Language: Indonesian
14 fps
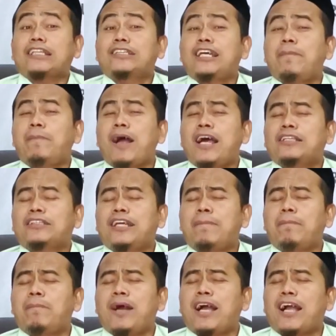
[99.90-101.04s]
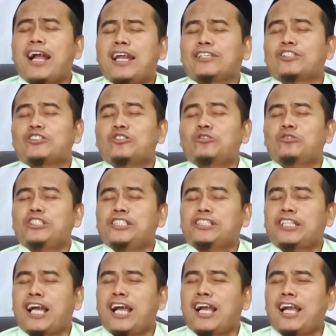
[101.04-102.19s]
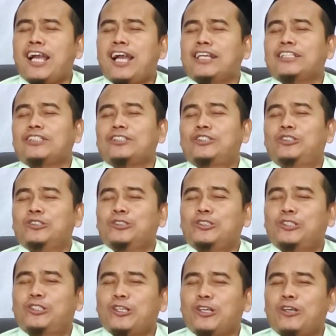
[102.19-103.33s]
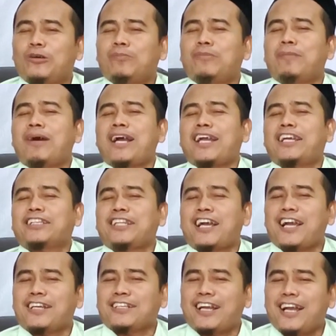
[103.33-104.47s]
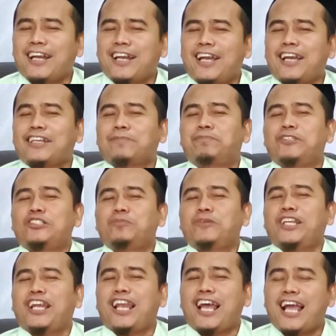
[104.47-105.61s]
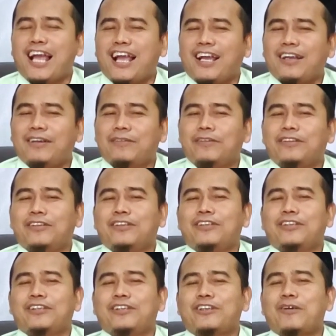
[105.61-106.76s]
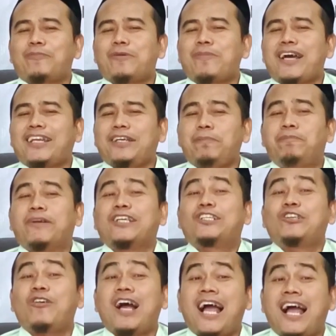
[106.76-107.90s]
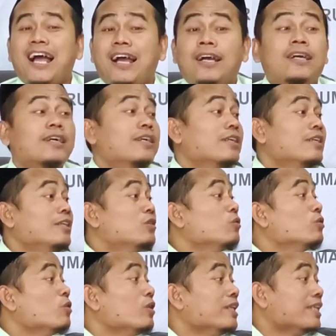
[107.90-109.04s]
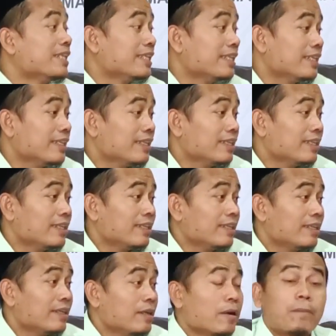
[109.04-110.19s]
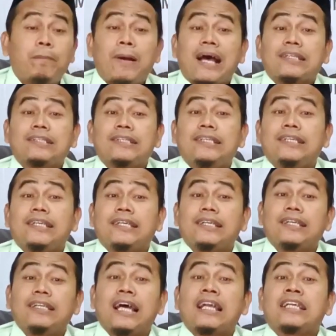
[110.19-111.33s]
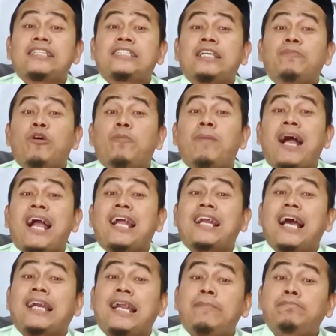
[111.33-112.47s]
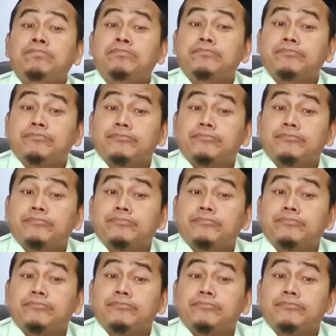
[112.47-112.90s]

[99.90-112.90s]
Adab-adab makan, cuci tangan, duduk, memakai tangan kanan, bismillah. Napa malih berdoa niku zohiri Batine, lah nek sing pangan haram